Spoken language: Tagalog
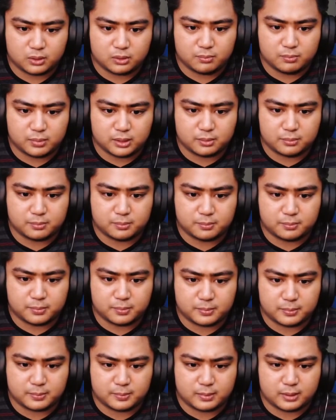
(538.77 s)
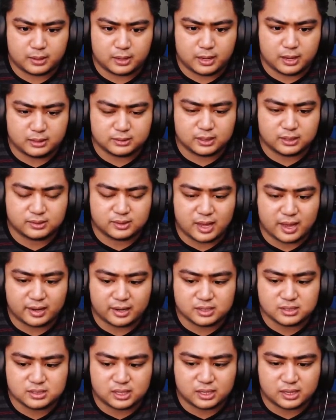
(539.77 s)
Oh, ah,
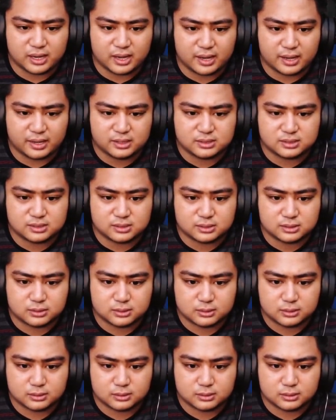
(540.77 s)
tagtaran siya guys.